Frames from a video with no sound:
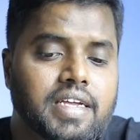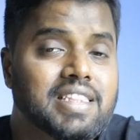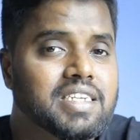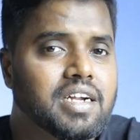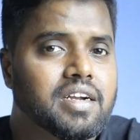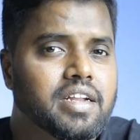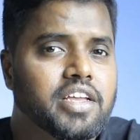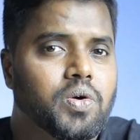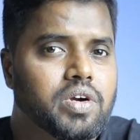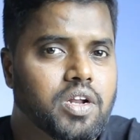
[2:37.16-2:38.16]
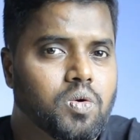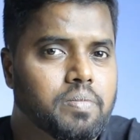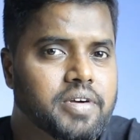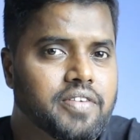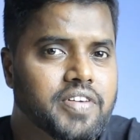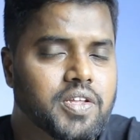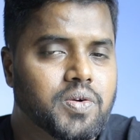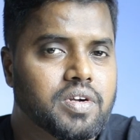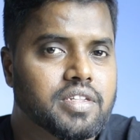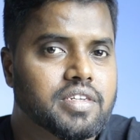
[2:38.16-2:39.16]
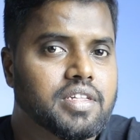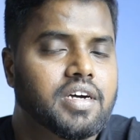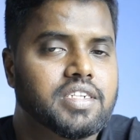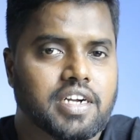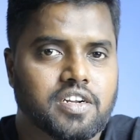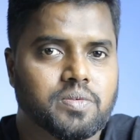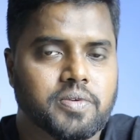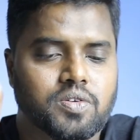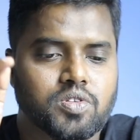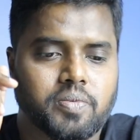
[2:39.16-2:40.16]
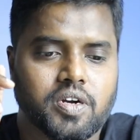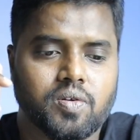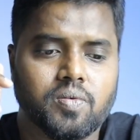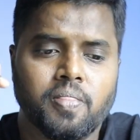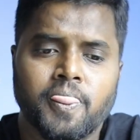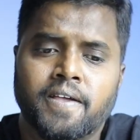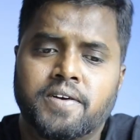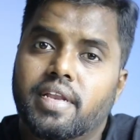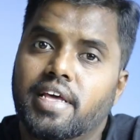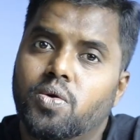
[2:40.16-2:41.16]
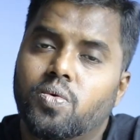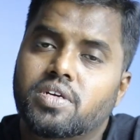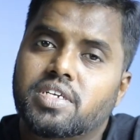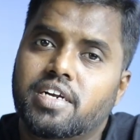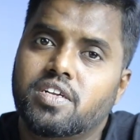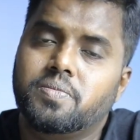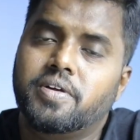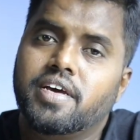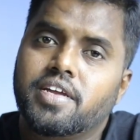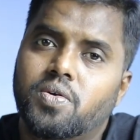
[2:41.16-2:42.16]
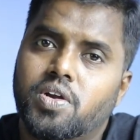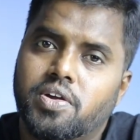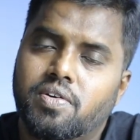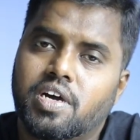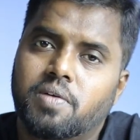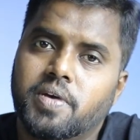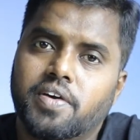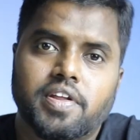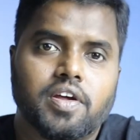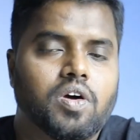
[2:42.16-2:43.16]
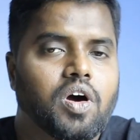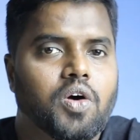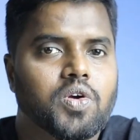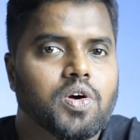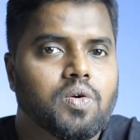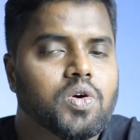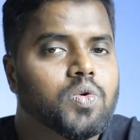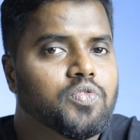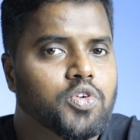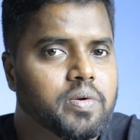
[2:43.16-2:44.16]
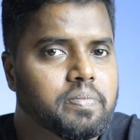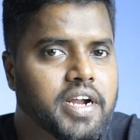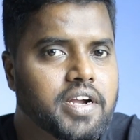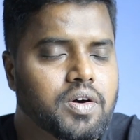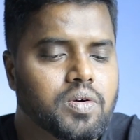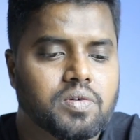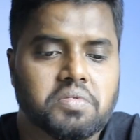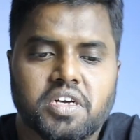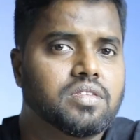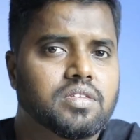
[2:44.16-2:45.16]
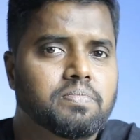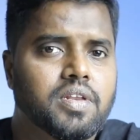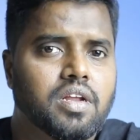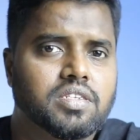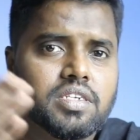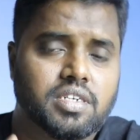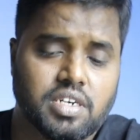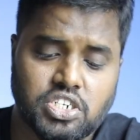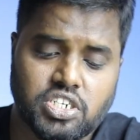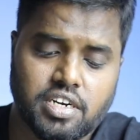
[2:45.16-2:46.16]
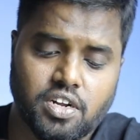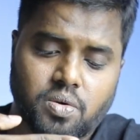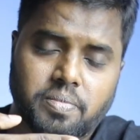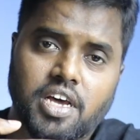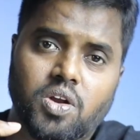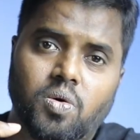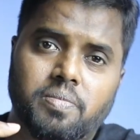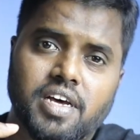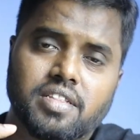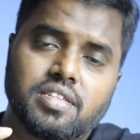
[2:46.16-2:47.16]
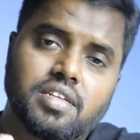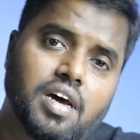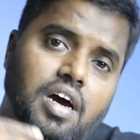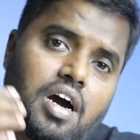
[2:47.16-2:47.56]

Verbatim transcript: இந்த ஷட்டரை எவ்வளோ நேரம் ஓப்பனாக வைக்கணுன்றதுக்கு தான் ஷட்டர் ஸ்பீடு யூஸ் பண்ணுறோம் நீங்கள் உங்கள் ஷட்டர் ஸ்பீடை எவ்வளோக்கு எவ்வளோ கம்மியாக அவ்வளோக்கு அவ்வளோ உங்கள் ஃபோட்டோ ப்ரைட்டாக வரும் சிம்பிள் லாஜிக் ஷட்டர் ரொம்ப நேரம் ஓப்பனாக இருந்ததுன்னா